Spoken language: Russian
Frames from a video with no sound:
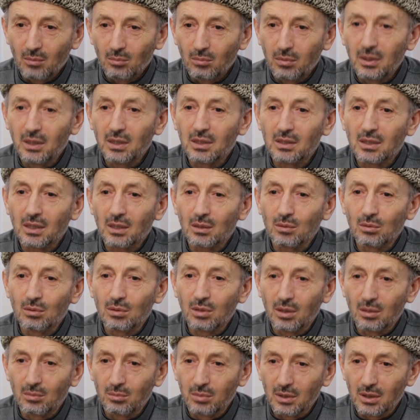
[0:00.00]

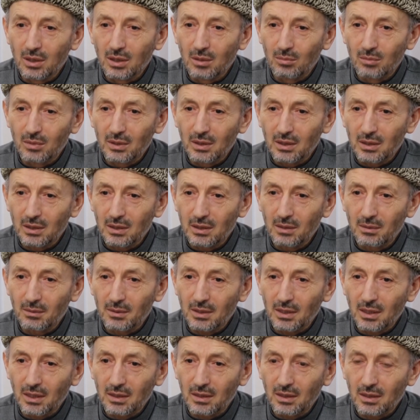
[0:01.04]
близоруко было бы, если бы
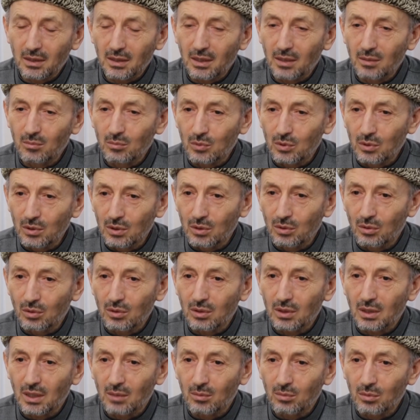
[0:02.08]
сказал для мурида,
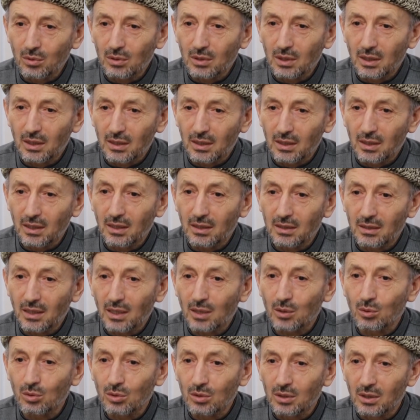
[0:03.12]
он работал для
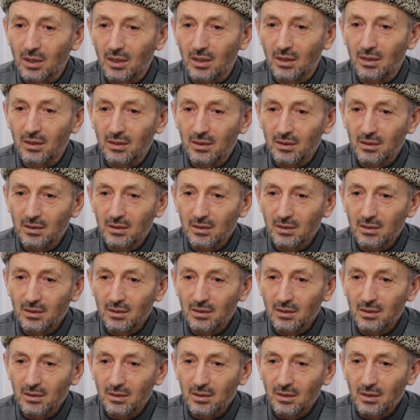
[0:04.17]
народа.
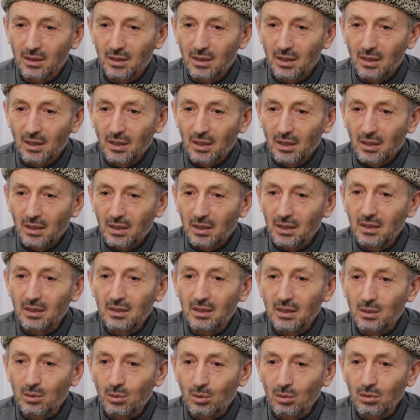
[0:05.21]
И
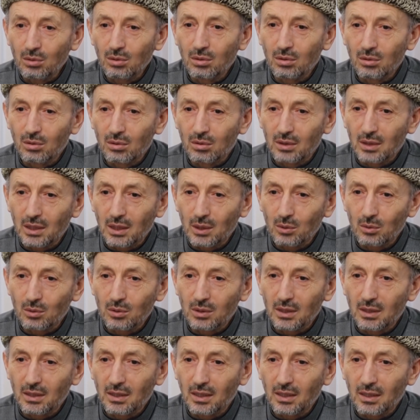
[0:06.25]
не только
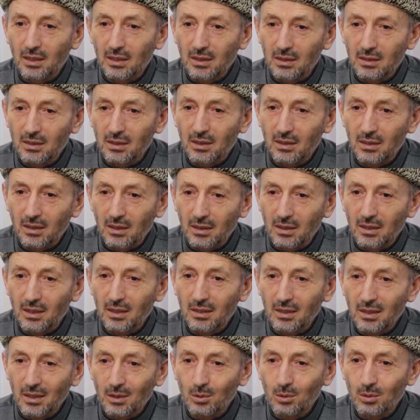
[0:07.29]
народа Дагестана,
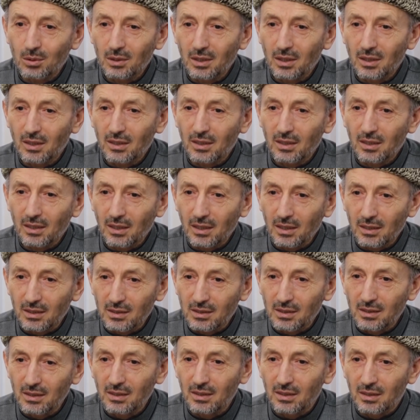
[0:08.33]
для народа
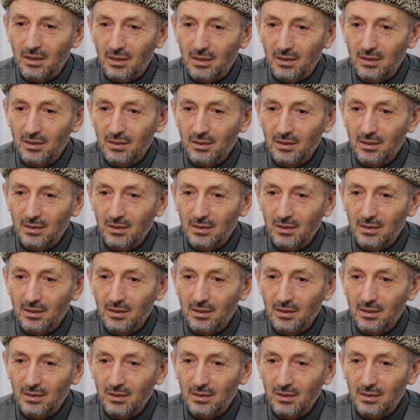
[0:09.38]
России.